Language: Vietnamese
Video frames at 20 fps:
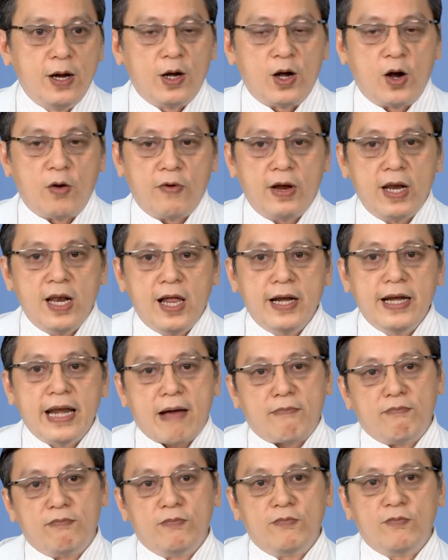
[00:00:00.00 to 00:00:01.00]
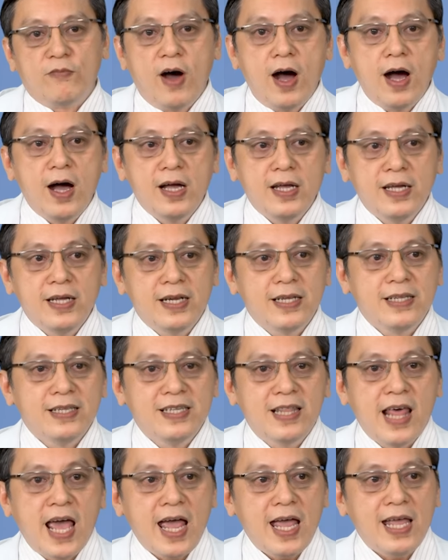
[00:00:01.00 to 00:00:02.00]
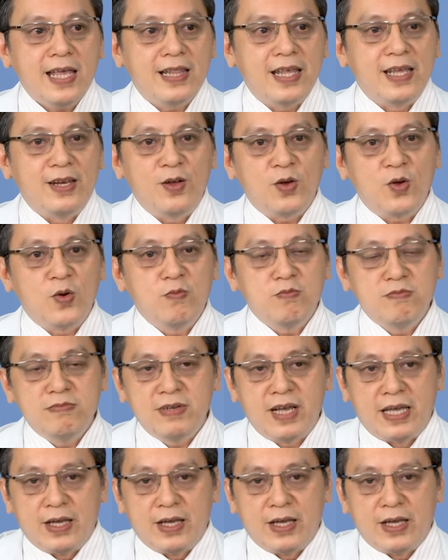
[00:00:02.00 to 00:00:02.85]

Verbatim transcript: rồi phải lên nằm phơi như thế thì nó cũng dạ.